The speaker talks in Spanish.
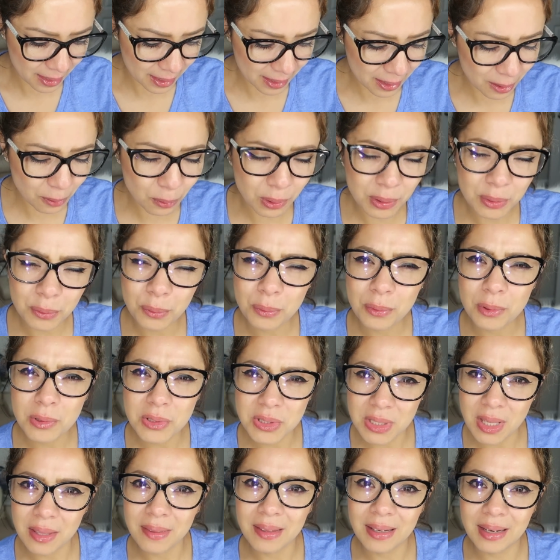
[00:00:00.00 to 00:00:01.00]
y cuando uno
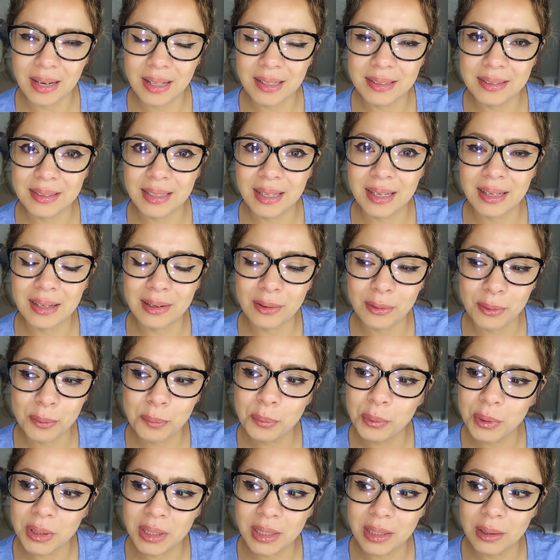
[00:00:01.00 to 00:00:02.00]
se adelanta,
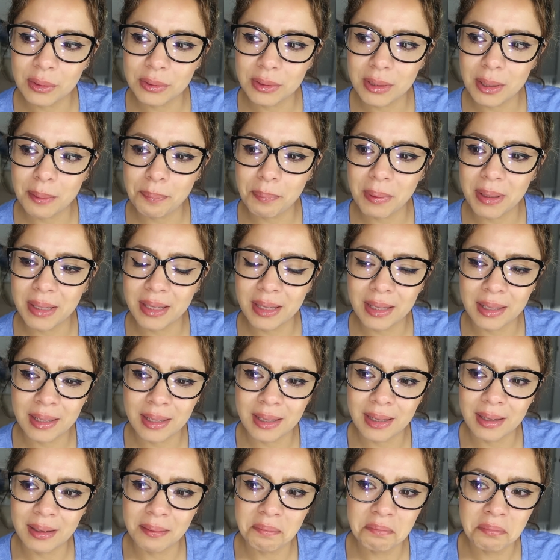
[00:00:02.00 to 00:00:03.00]
como que la otra
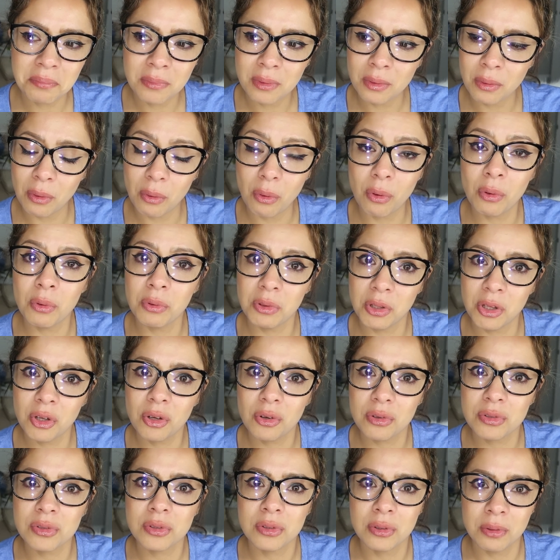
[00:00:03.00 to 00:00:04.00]
pareja, o
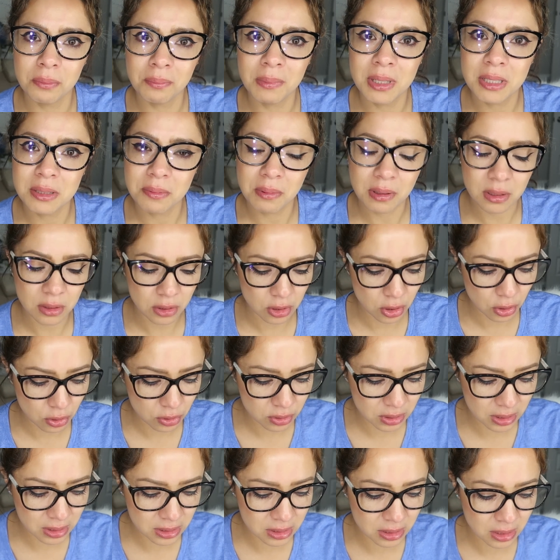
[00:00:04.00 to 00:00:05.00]
Dios, más bien
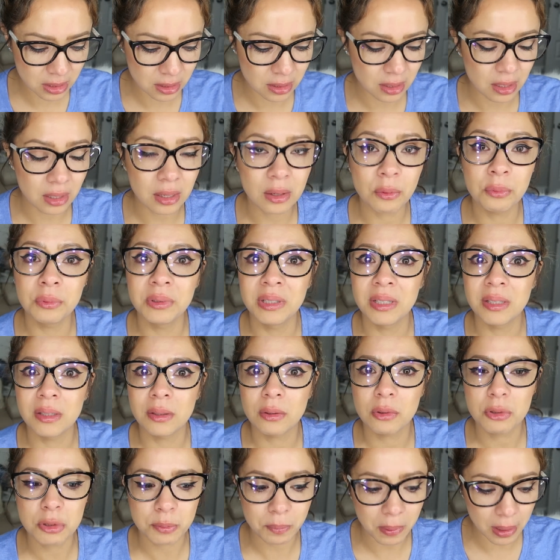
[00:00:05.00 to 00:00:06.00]
Dios decide
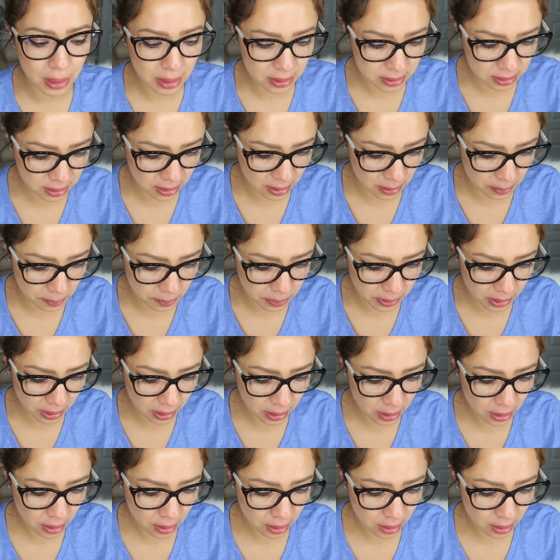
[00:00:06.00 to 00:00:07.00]
reunirlos para
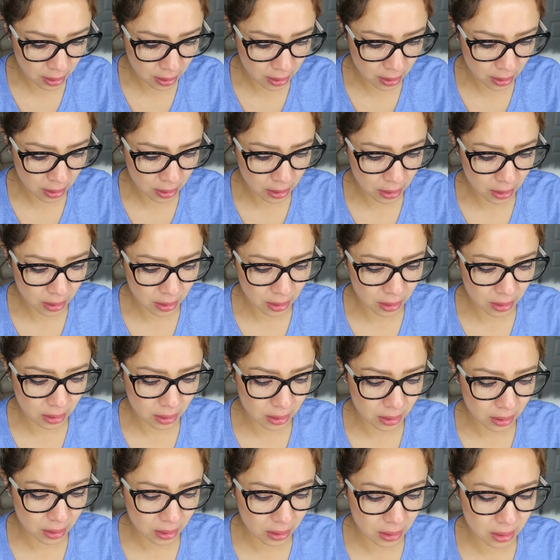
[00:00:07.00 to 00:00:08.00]
siempre
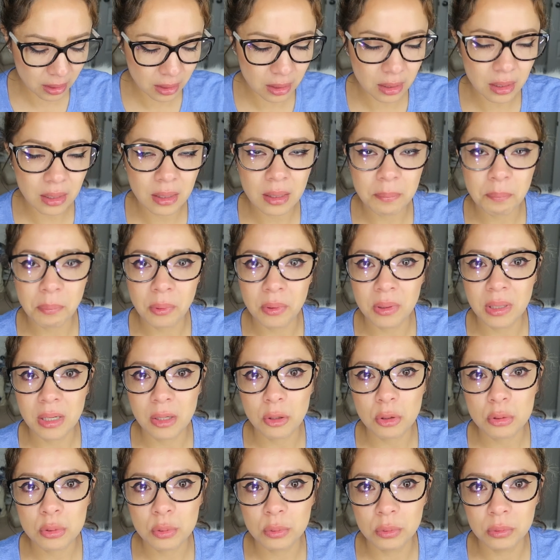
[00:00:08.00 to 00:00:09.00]
y,
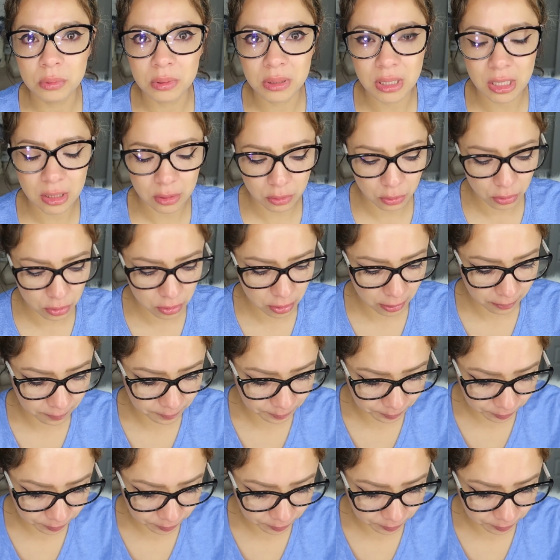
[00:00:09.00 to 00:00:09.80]
ponerlos juntitos.